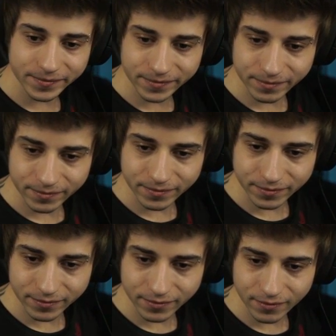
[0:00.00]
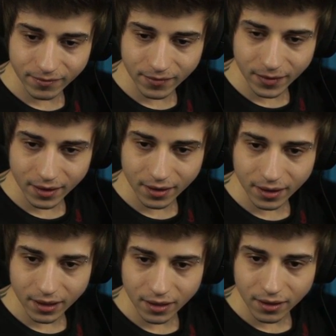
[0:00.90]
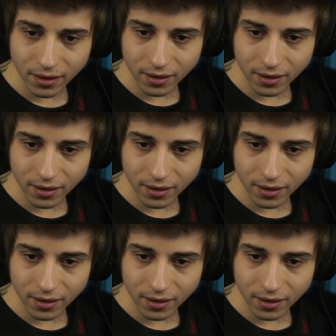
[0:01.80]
Ya suyda oynuyorsun yani kan sonuçta.